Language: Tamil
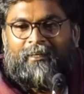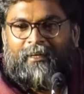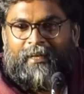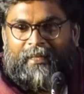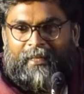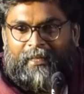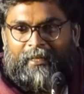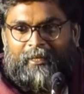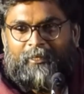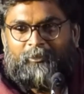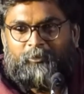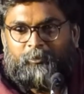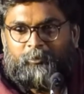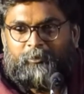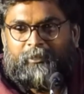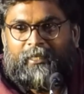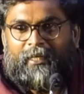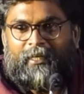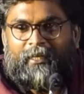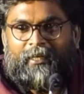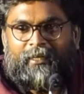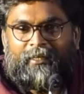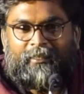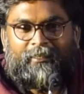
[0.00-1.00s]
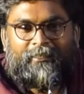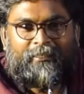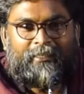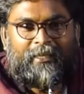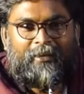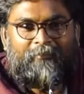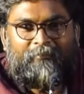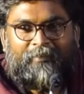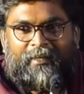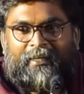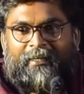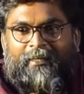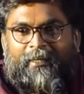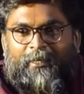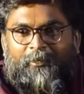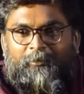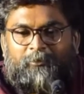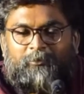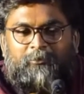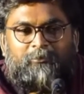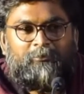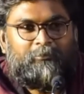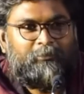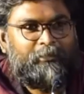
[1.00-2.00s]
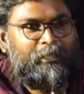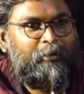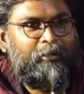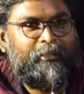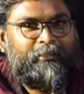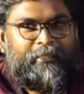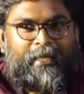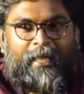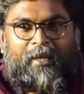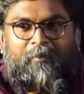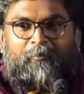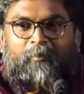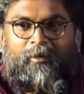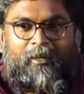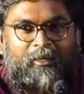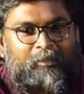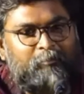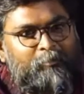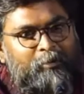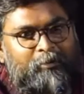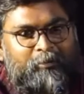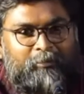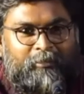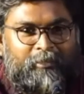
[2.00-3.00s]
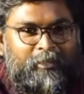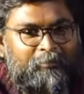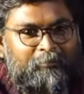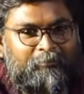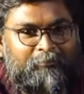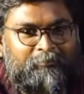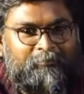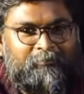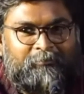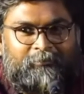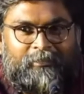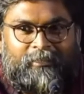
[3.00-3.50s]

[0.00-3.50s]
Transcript: நான் எங்கே சுற்றுறேங்கிறது என் வீட்லேயும் என்னுடைய தயாரிப்பாளருக்கு மட்டும் தெரியும்